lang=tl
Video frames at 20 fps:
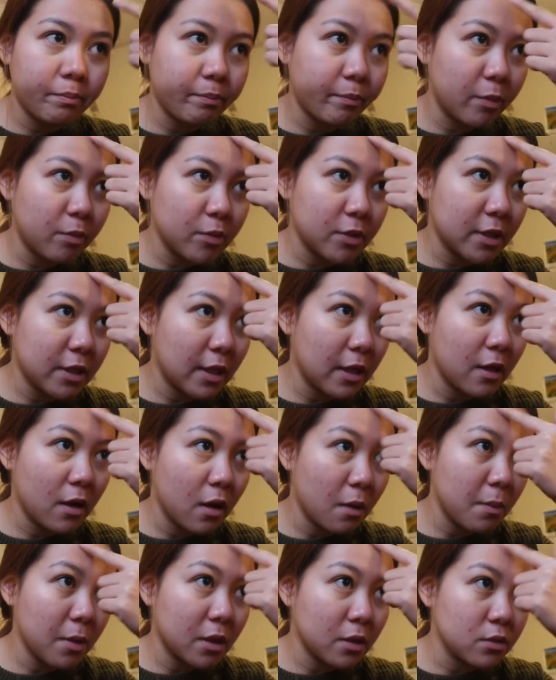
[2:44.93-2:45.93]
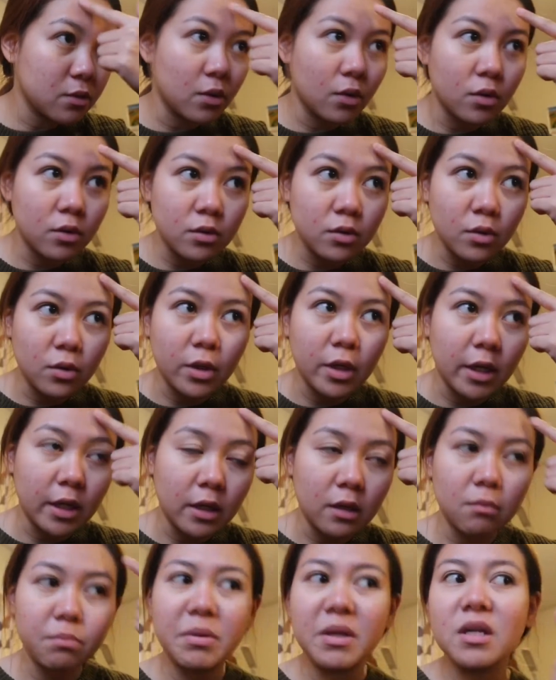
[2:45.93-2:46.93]
Pumunta talaga kami ng doktor
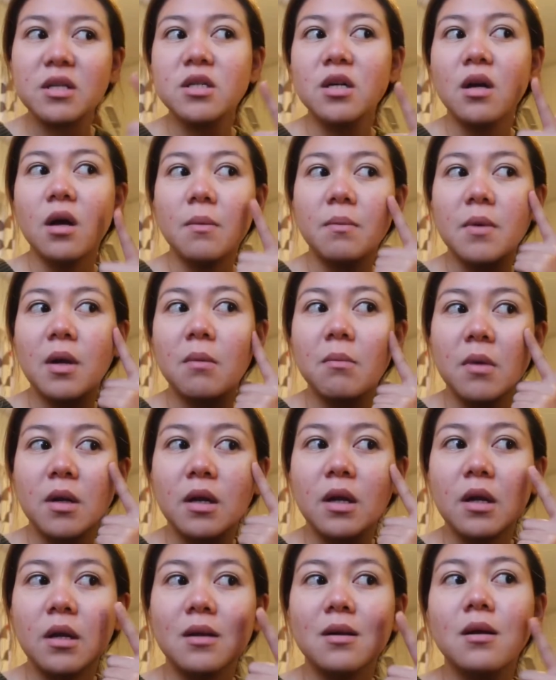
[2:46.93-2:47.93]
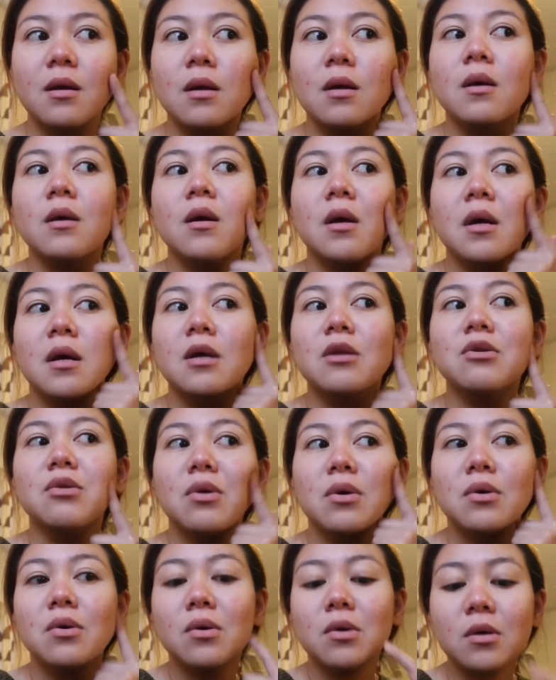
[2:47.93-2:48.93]
and pinacheck up naman and ito
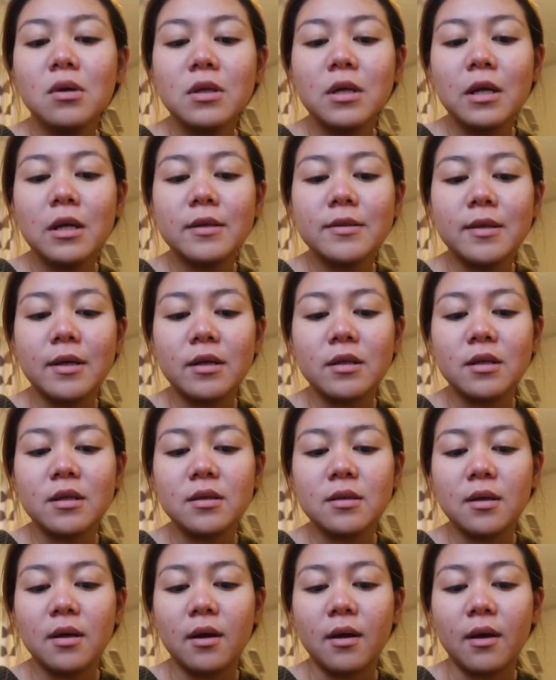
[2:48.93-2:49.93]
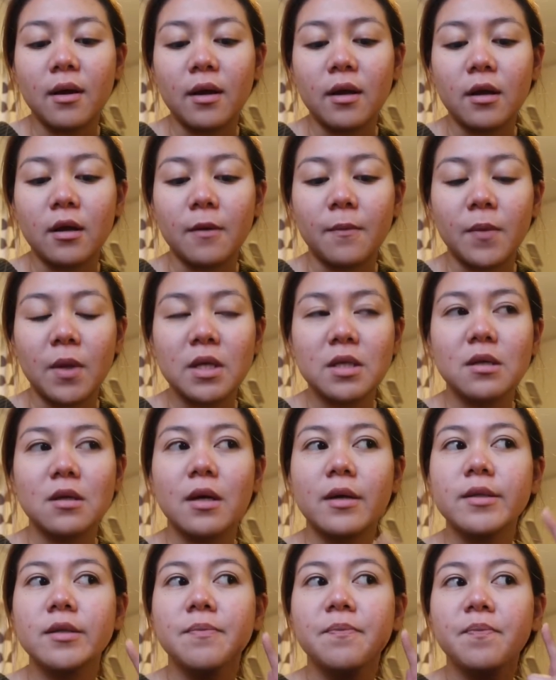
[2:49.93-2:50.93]
yung nireseta sa akin. Kasi
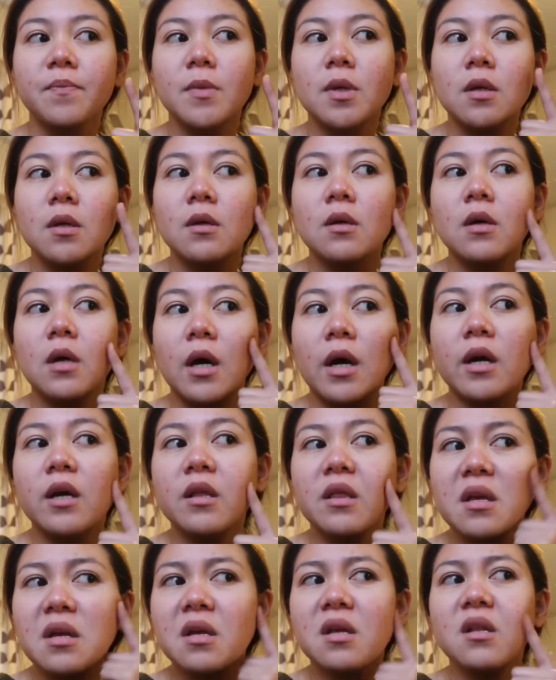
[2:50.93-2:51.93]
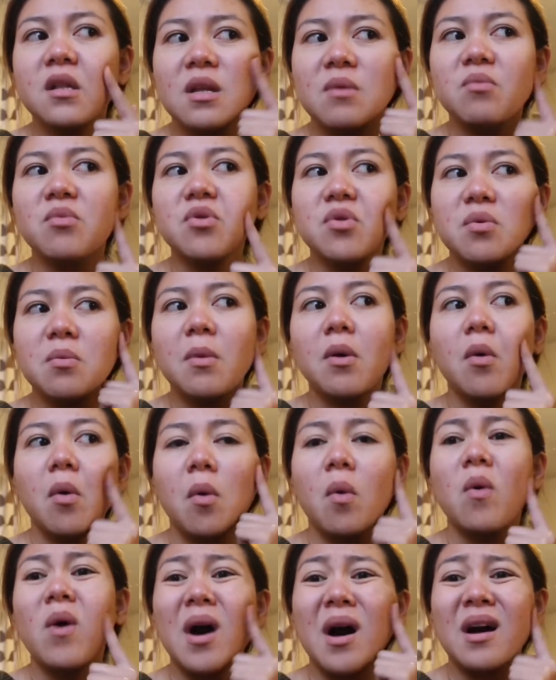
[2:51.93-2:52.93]
guys, I think hindi mo ito
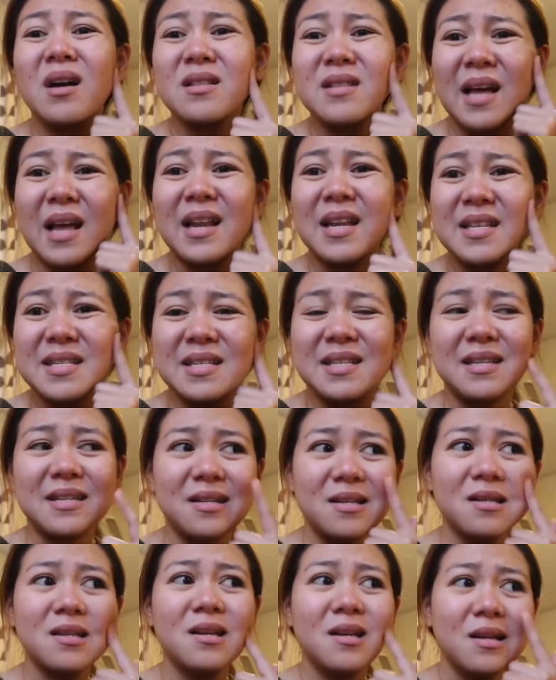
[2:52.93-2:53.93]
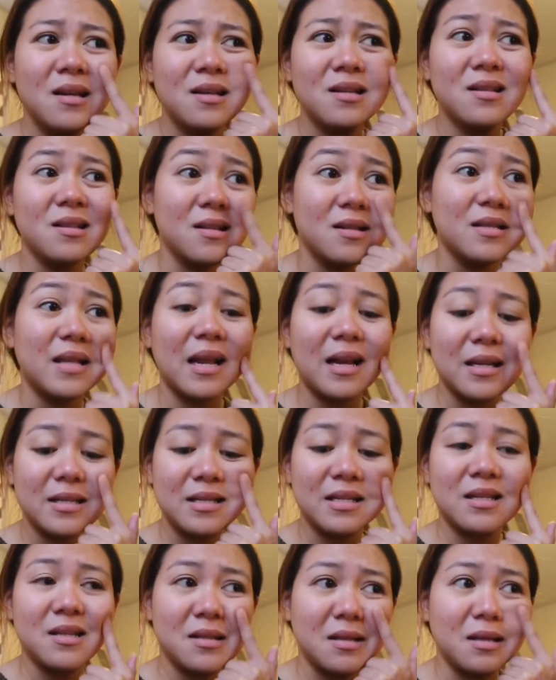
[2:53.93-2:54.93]
makukuha ang dalasin,
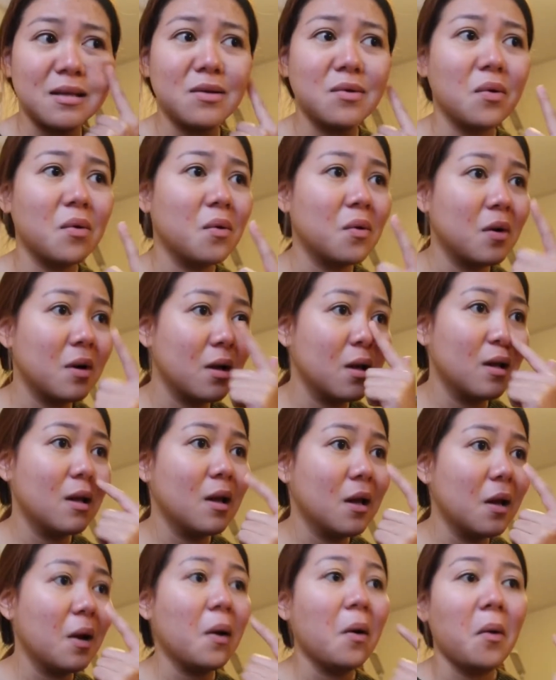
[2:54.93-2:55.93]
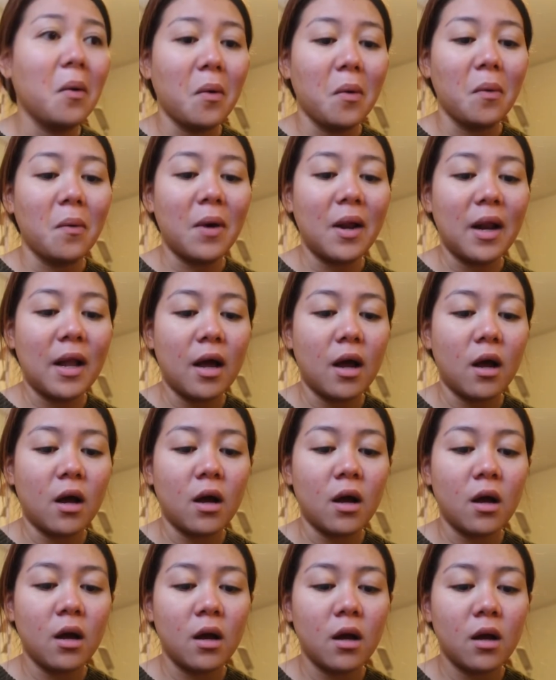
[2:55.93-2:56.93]
dalasin tea kung
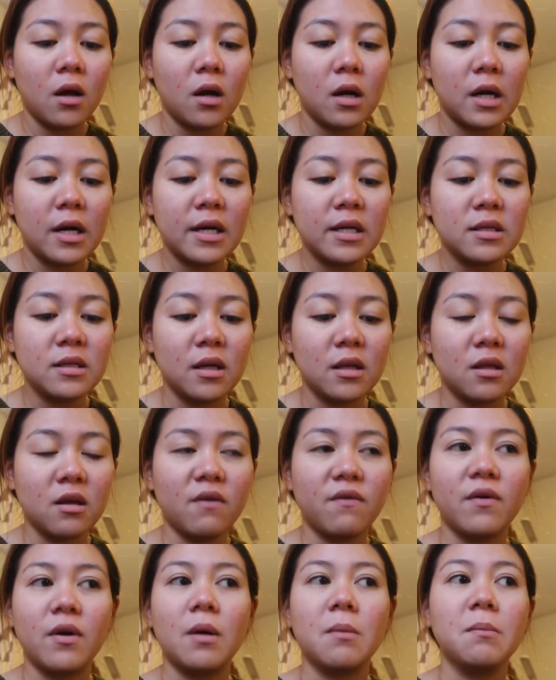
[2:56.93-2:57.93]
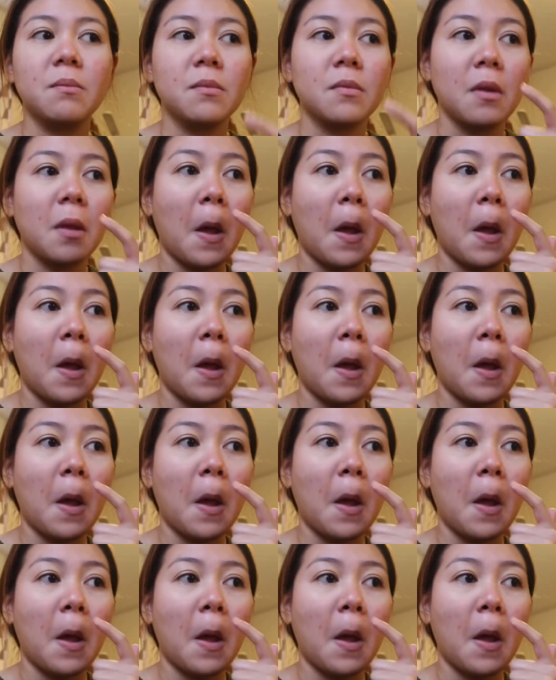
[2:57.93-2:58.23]
walang reseta from